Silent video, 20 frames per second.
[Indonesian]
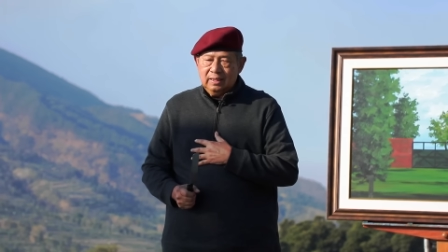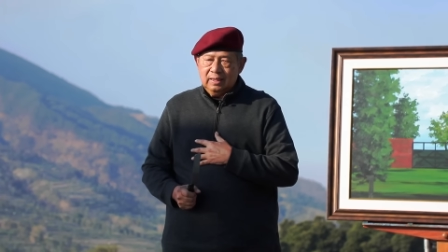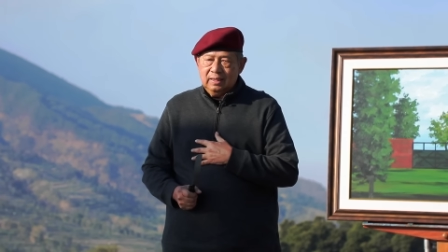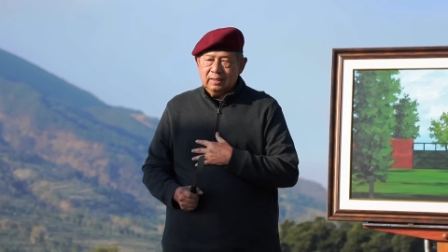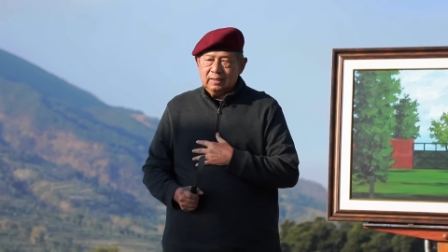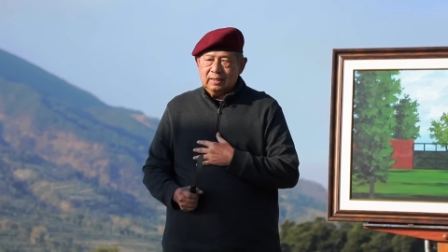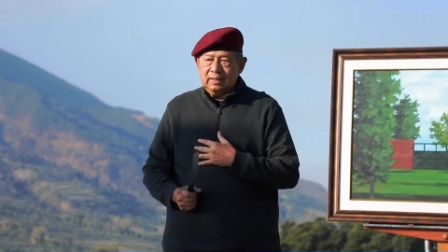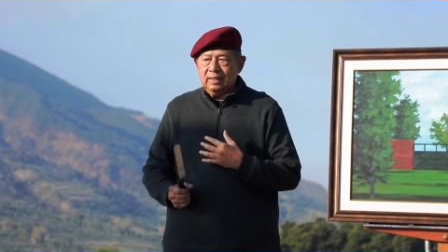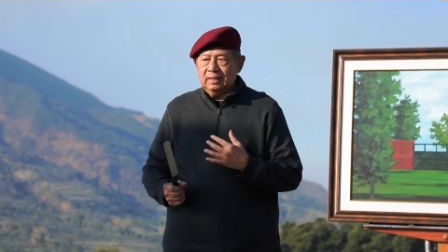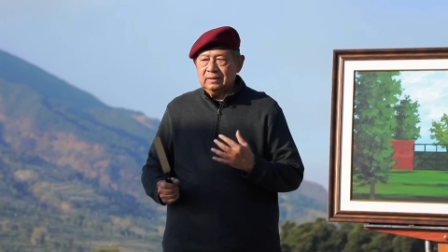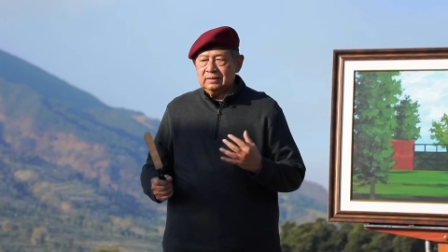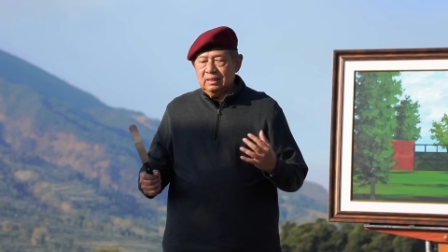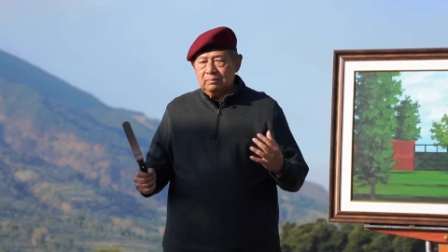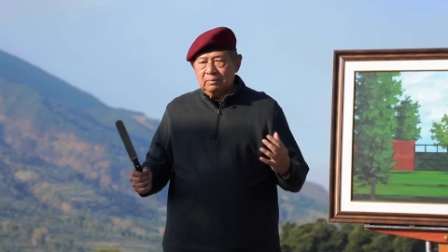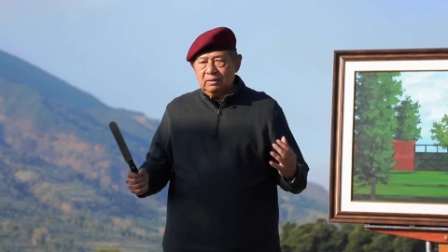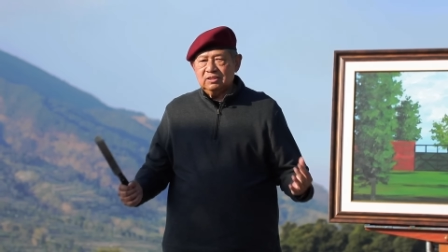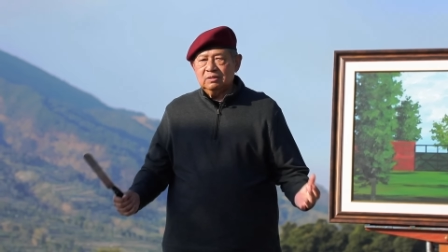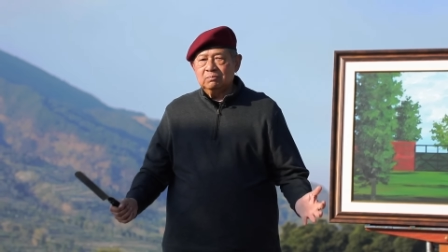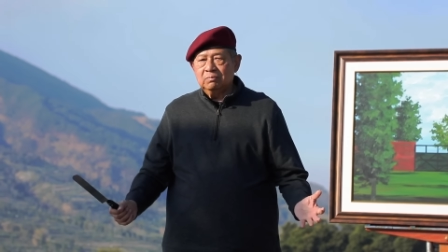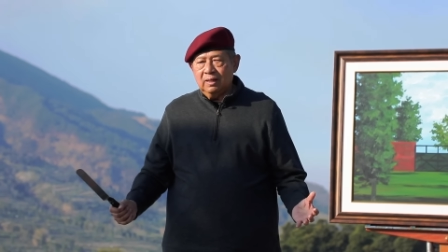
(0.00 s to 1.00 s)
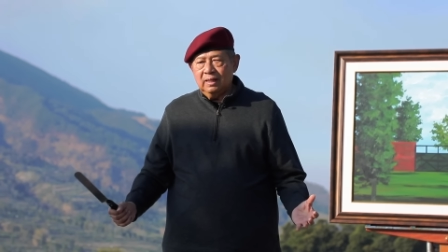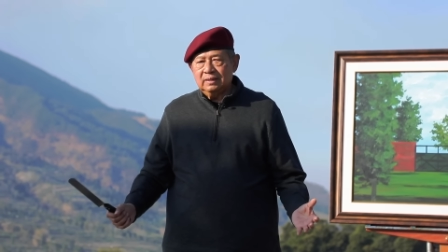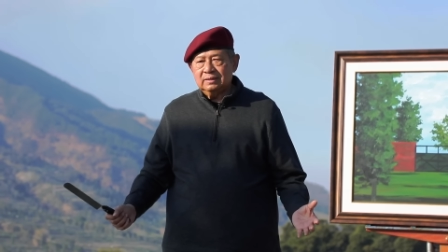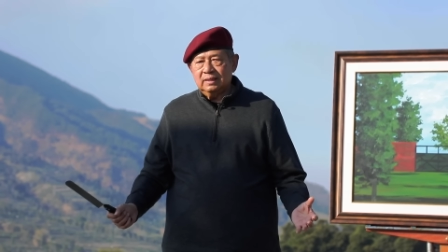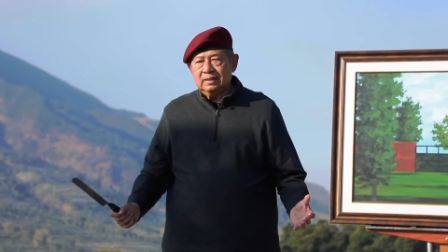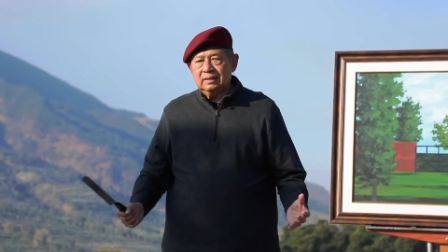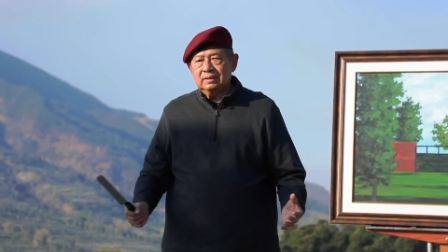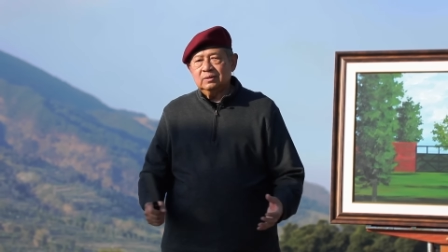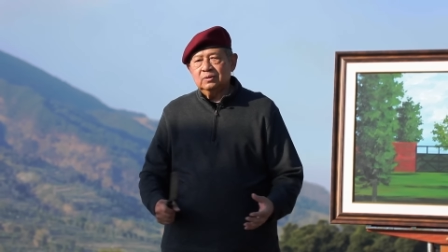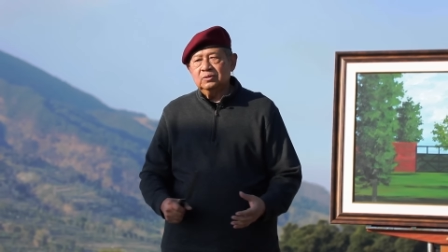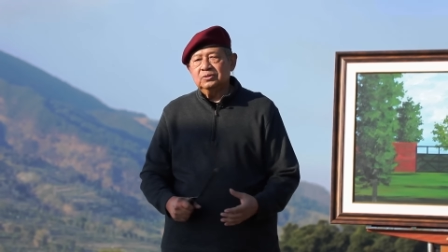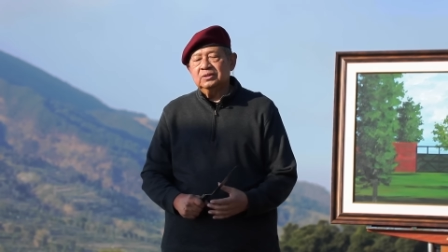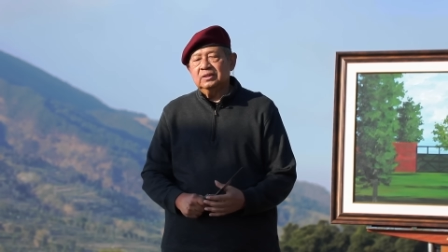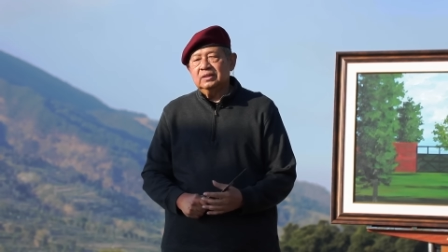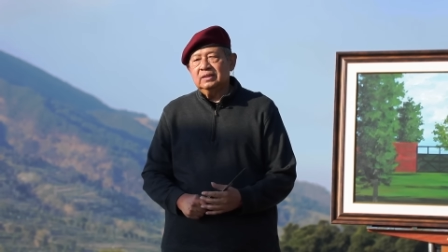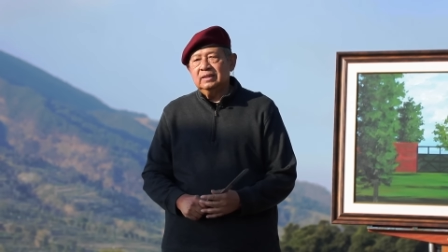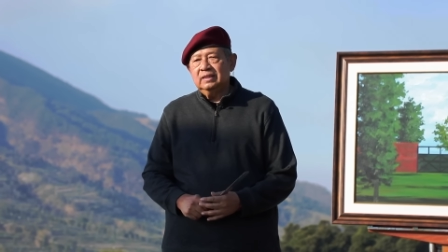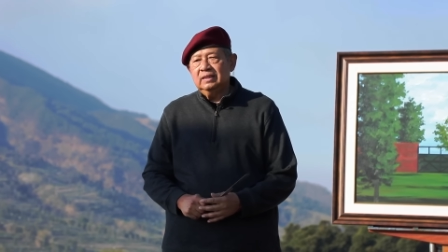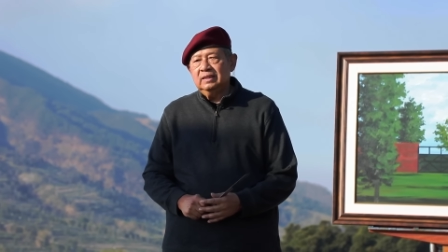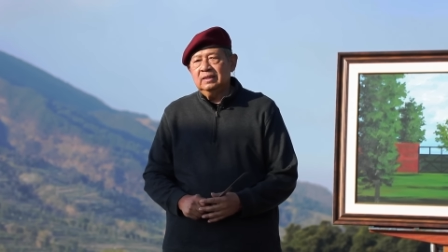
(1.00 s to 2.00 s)
ya, karena saya masih belajar terus
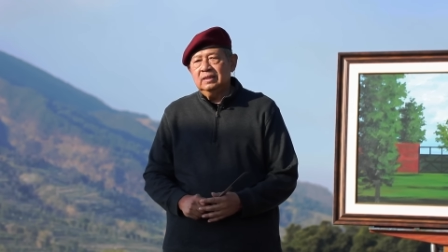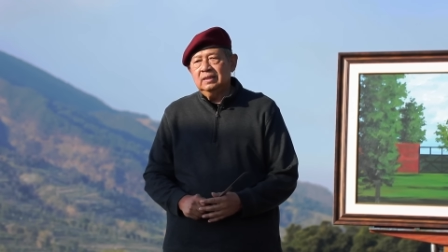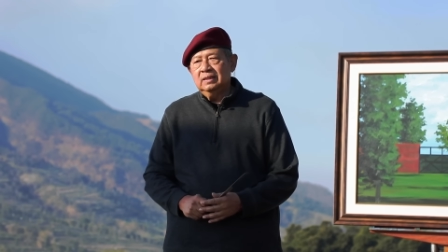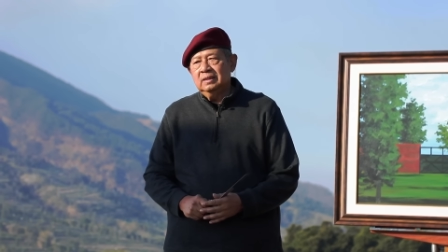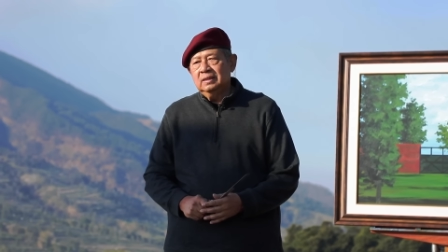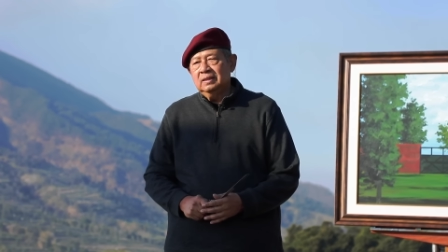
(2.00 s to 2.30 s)
ini, ini